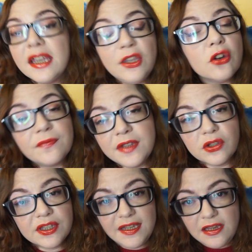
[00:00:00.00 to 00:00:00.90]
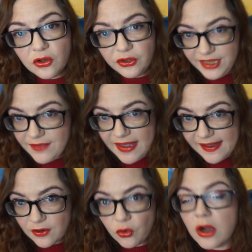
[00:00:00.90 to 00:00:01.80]
Io vi consiglio di
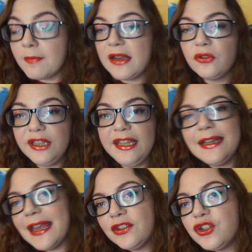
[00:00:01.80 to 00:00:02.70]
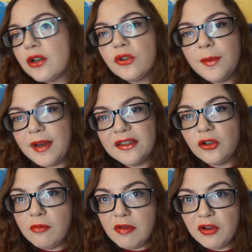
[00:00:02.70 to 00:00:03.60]
averlo, o almeno di leggerlo, di
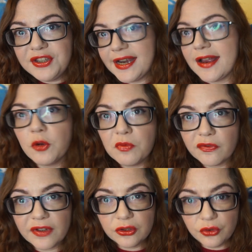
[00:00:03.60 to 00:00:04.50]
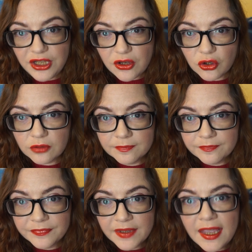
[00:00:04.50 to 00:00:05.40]
prenderlo in biblioteca come ho fatto io.
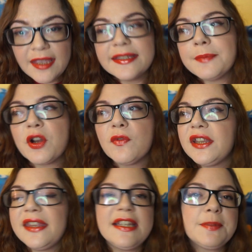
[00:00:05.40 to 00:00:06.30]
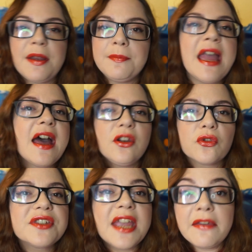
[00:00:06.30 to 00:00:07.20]
Se però volete risparmiare o
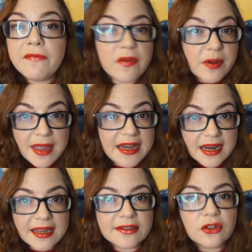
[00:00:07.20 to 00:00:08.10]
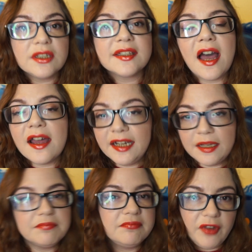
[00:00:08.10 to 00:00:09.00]
se vi va bene anche
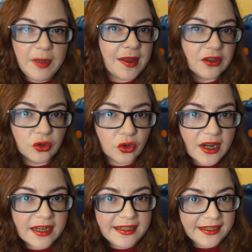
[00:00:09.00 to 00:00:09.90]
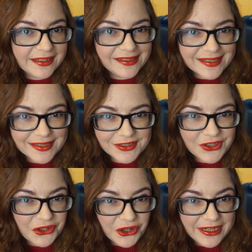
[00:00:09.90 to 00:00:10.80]
ascoltare, vi rimando al link in
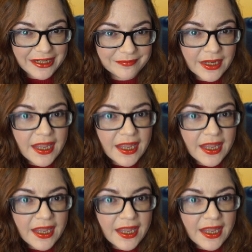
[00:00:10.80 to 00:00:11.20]
descrizione.